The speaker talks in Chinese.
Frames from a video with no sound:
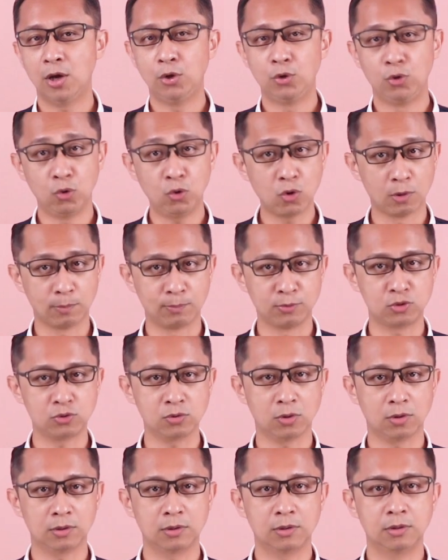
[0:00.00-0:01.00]
如果不
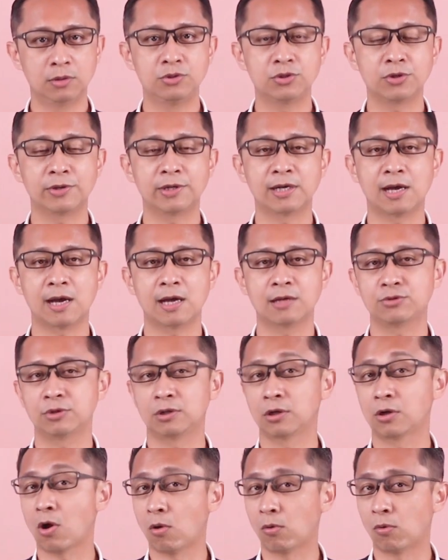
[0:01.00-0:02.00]
做，就会让他觉
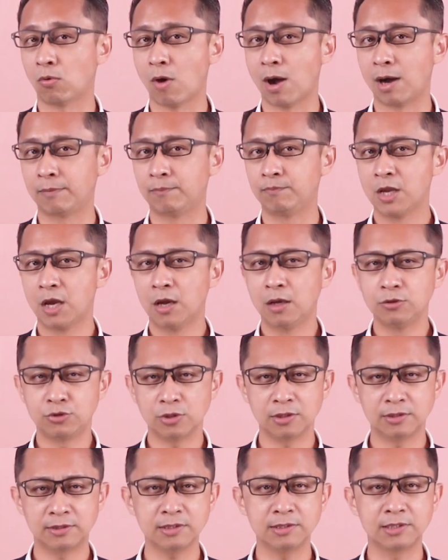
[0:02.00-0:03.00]
得恐慌，觉
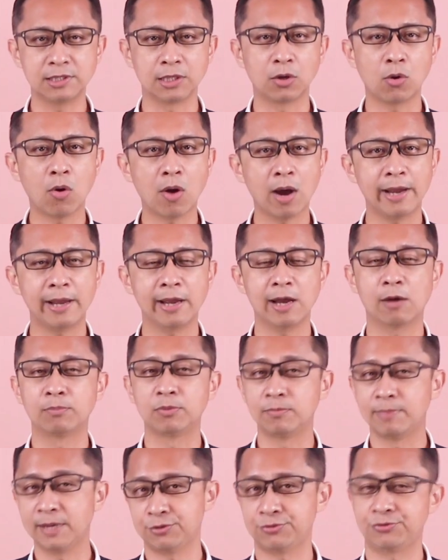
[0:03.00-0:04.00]
得自己快要
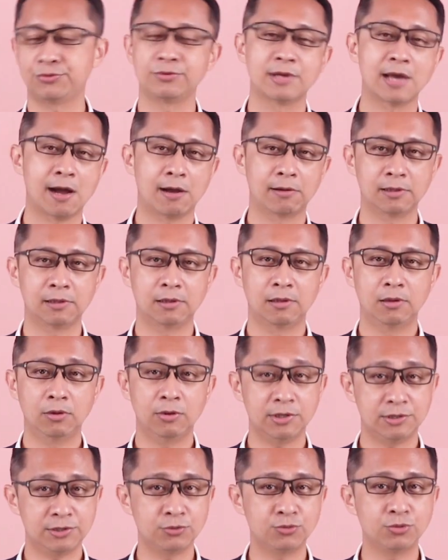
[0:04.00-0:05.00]
不被需要了，
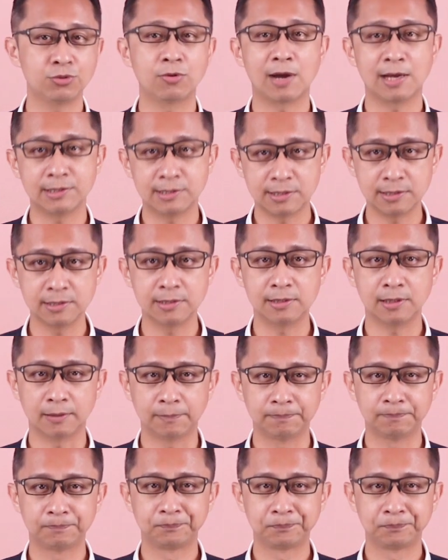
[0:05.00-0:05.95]
会失去关系的。